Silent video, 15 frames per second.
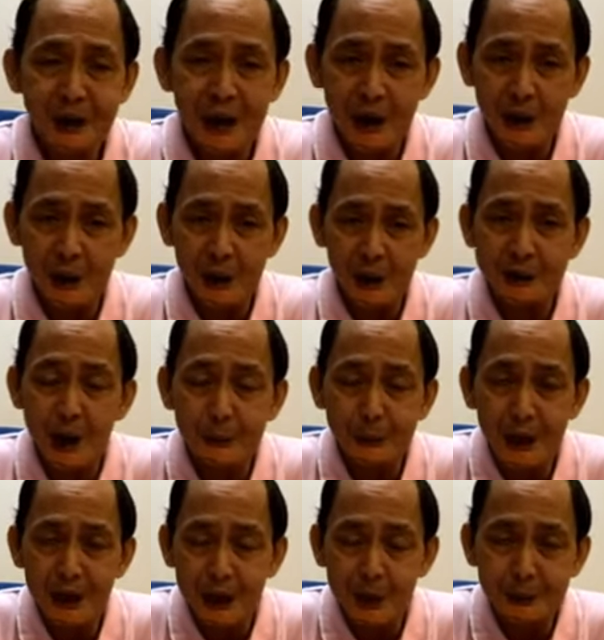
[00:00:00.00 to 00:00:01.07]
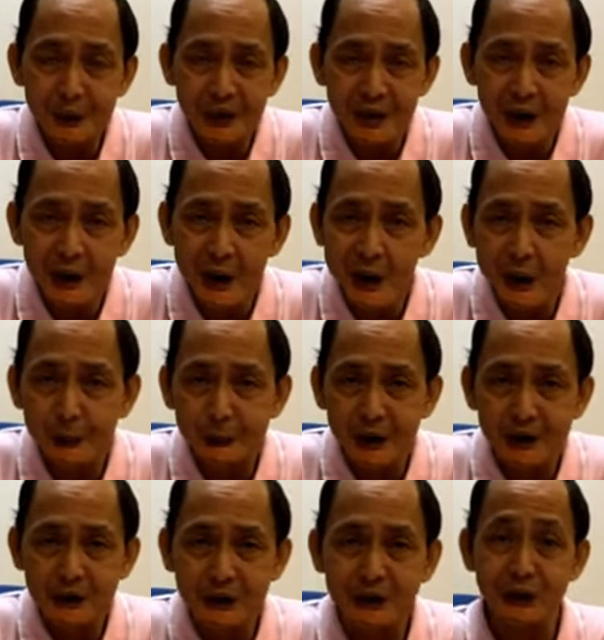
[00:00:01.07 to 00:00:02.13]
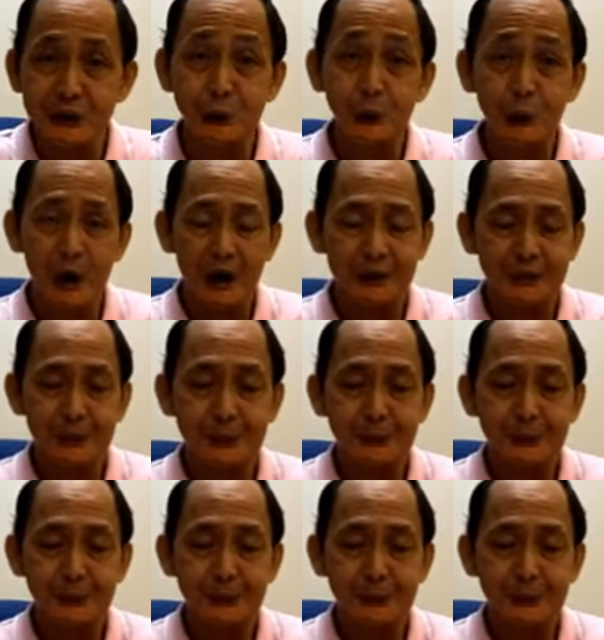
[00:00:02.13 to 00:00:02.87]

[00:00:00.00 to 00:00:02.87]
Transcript: karamdaman na may kinalaman sa sugat